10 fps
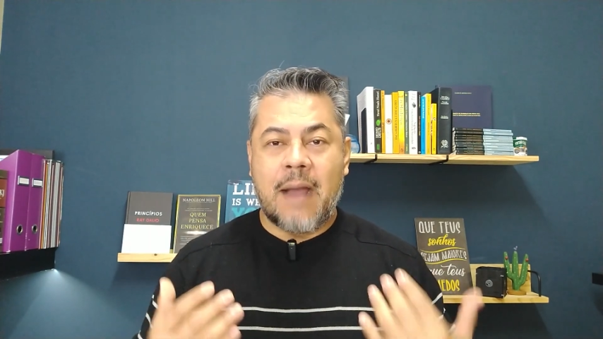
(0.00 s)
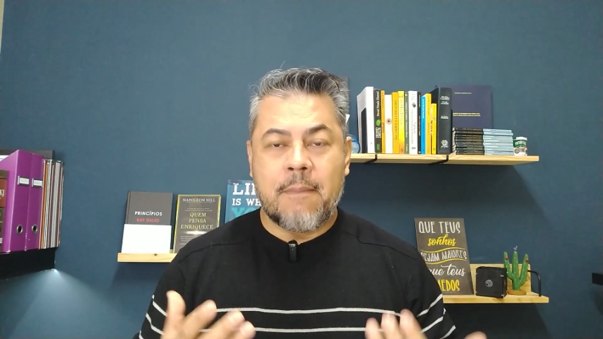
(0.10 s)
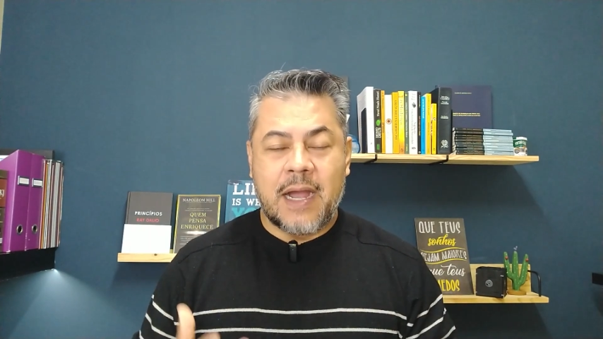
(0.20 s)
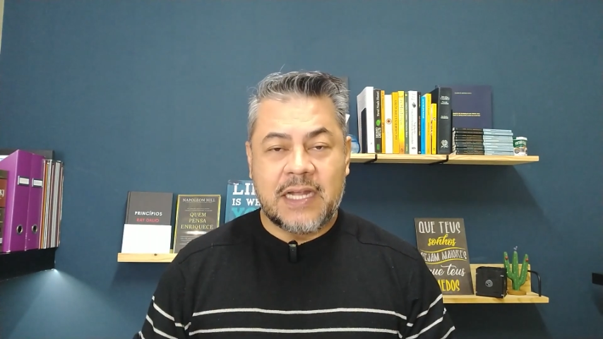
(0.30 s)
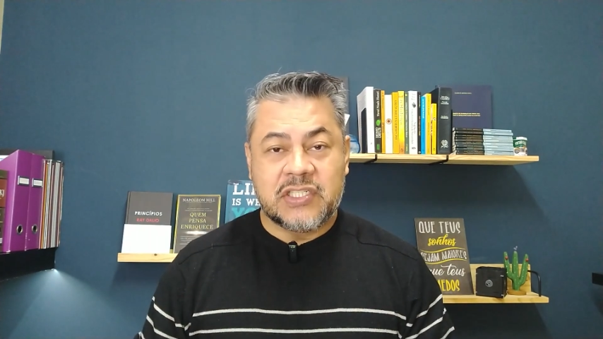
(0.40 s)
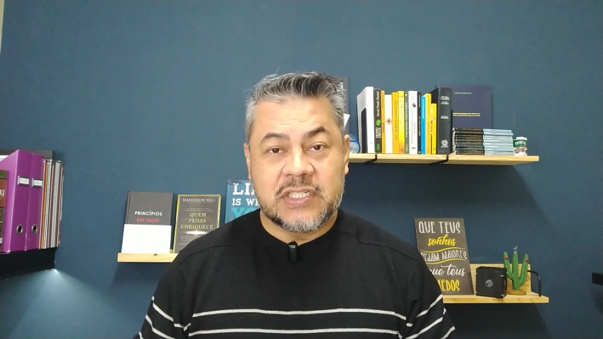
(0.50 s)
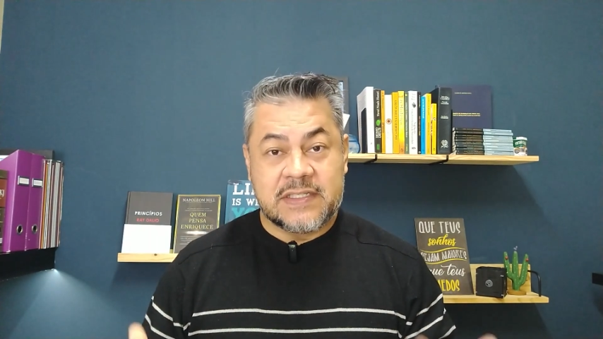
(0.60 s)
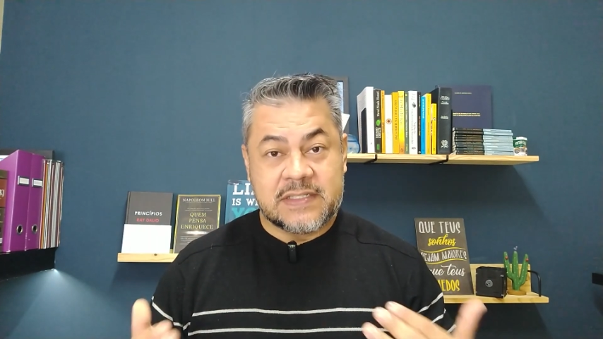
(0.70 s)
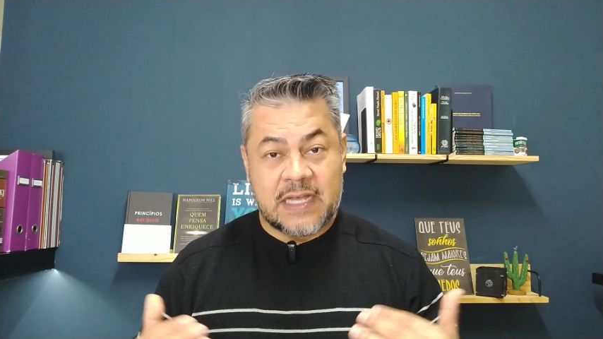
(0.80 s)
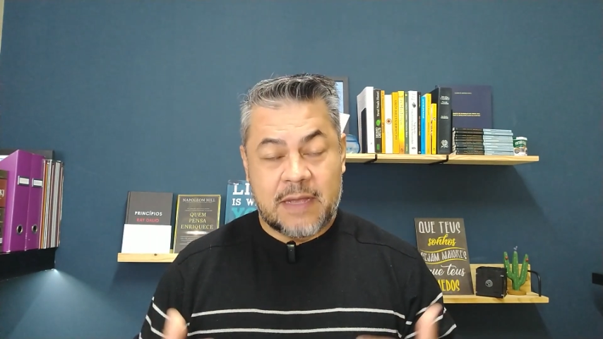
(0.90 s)
a baixa
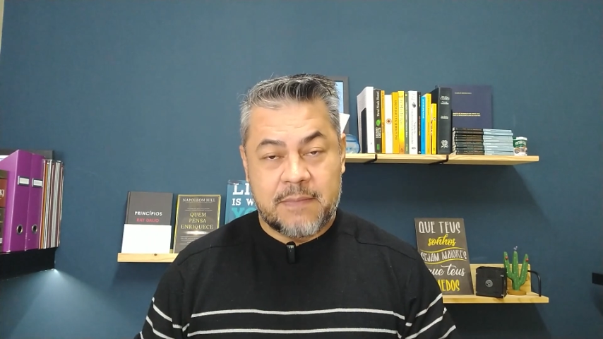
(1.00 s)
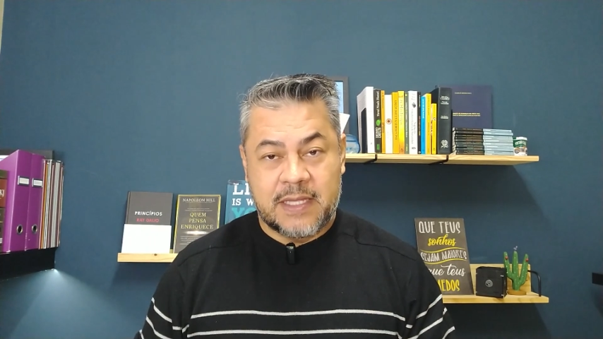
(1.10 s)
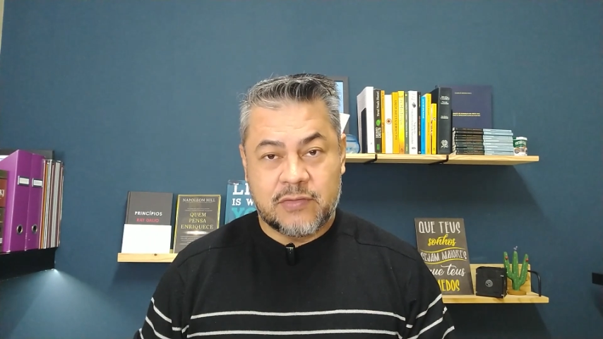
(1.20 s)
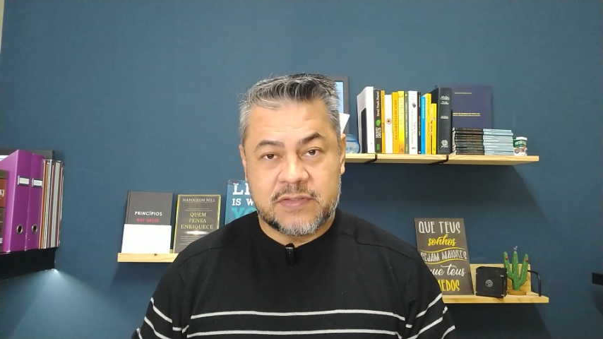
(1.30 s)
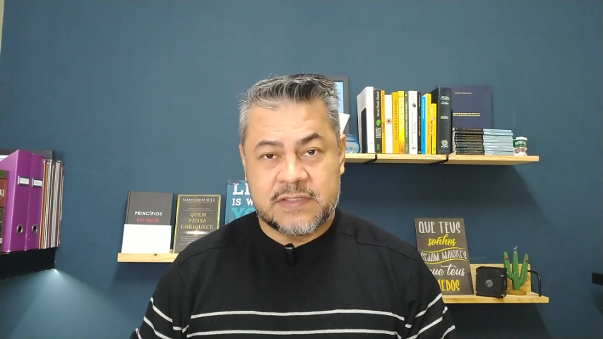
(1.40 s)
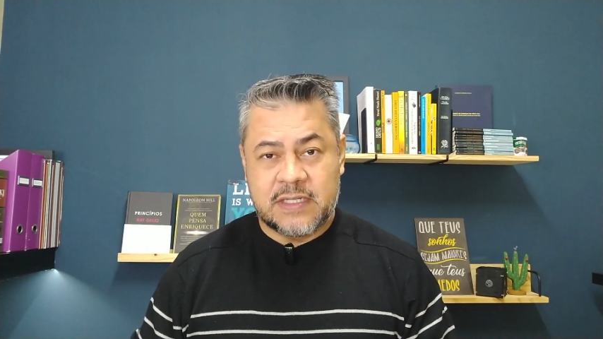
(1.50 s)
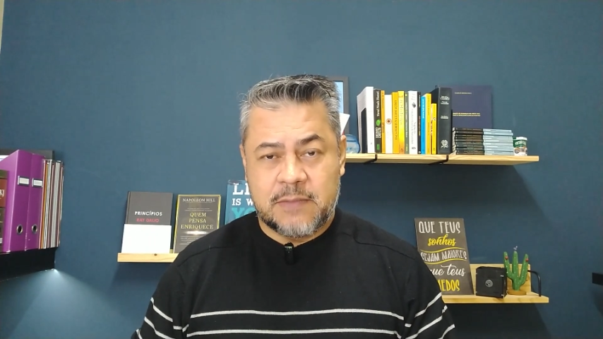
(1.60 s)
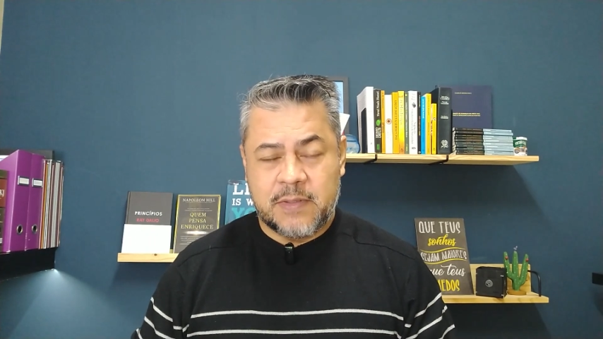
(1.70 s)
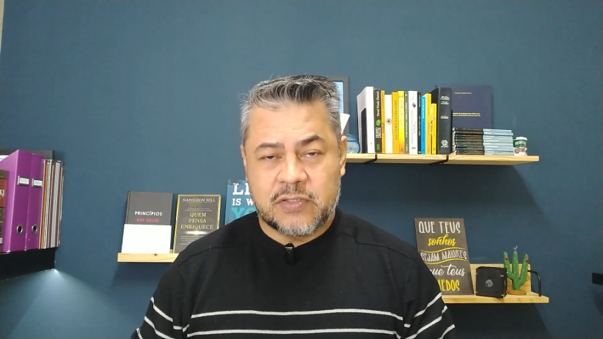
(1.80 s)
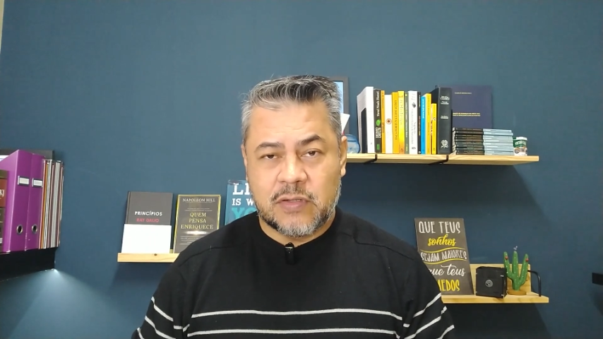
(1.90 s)
encerramento de
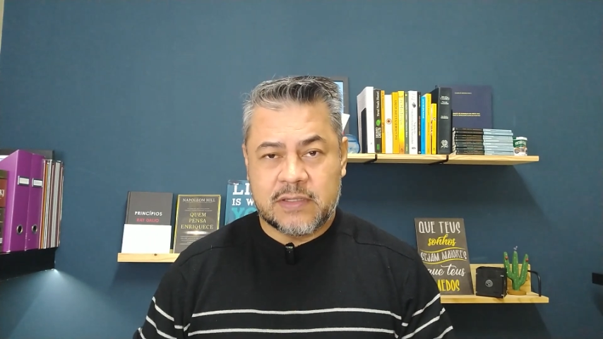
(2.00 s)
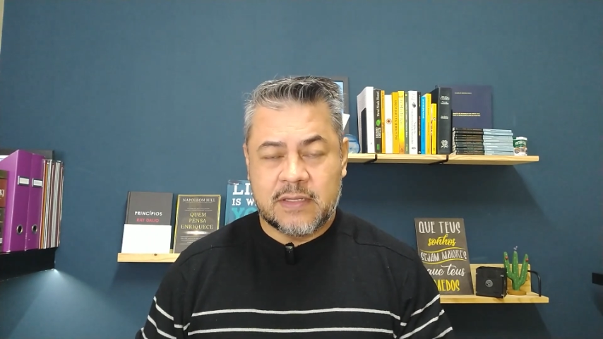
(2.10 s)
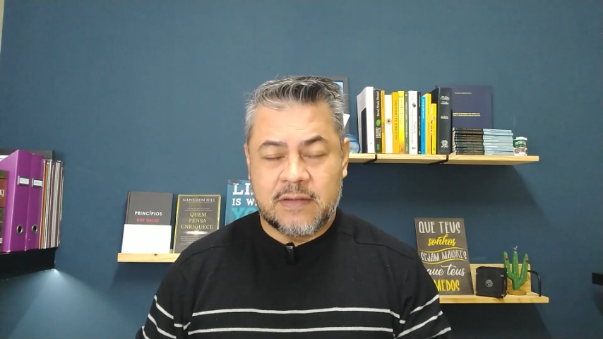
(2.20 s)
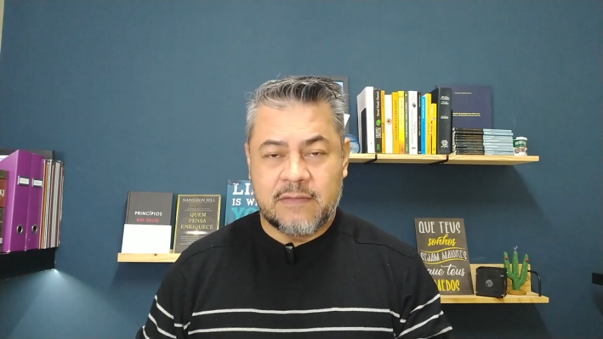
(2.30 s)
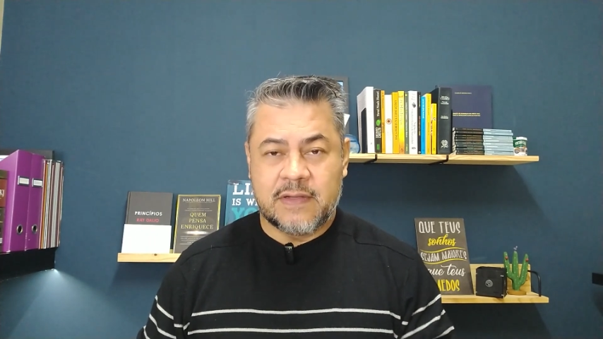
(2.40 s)
CNPJ,